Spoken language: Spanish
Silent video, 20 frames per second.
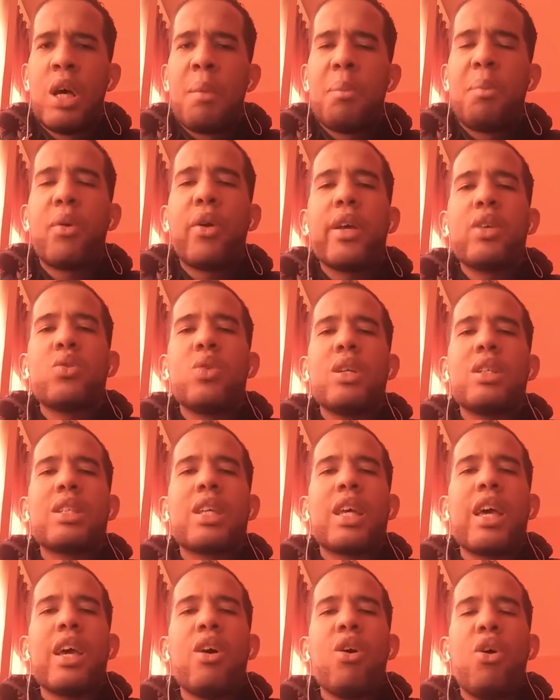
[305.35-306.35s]
Por eso es
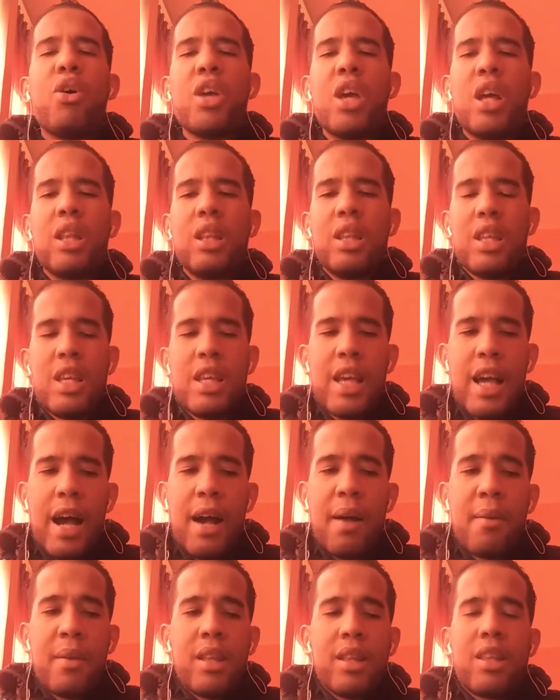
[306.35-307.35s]
que hoy en
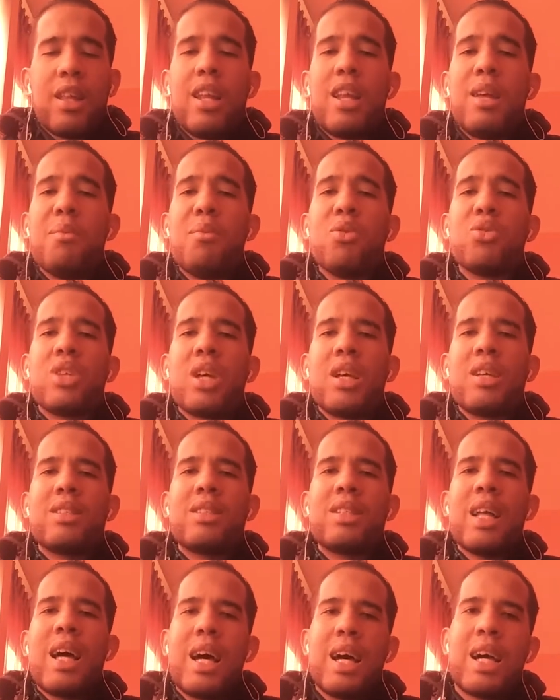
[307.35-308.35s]
día tenemos
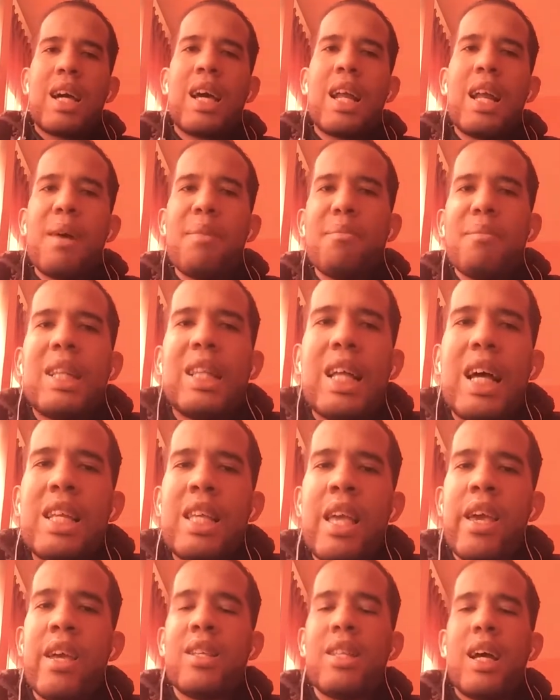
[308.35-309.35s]
esta gran
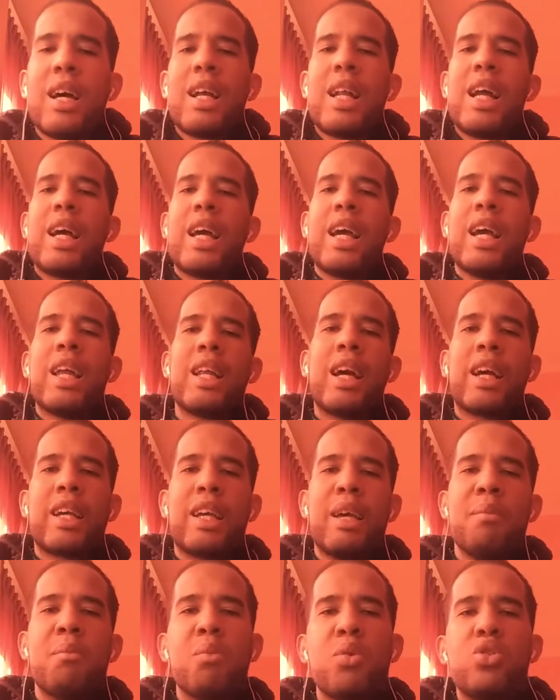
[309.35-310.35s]
batalla y esta gran guerra
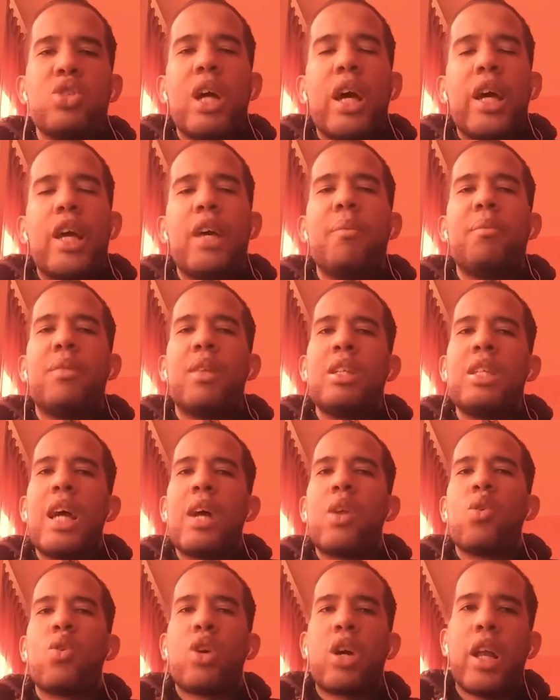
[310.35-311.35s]
que mucha gente
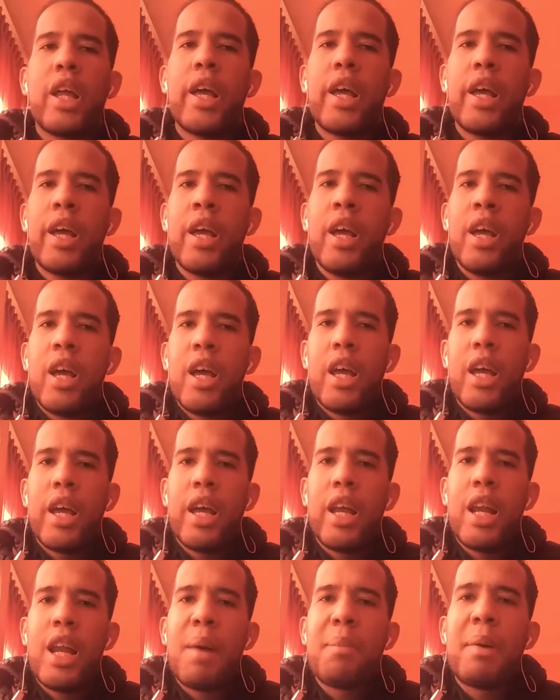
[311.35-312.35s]
ya no cree
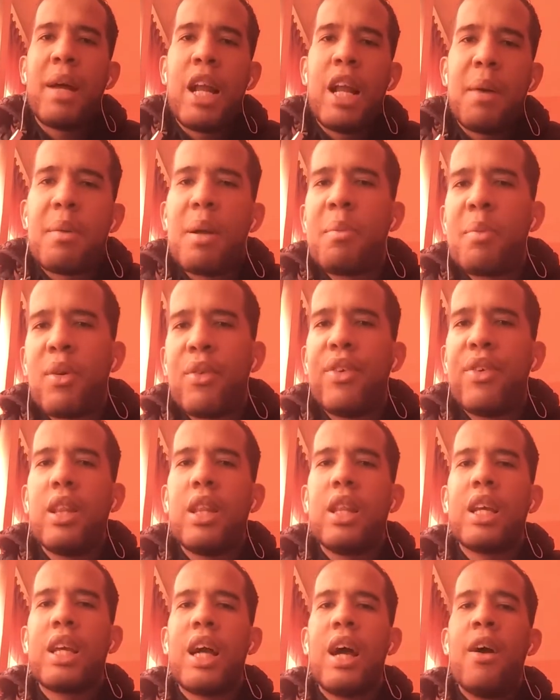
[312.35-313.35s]
eh, en la palabra profética,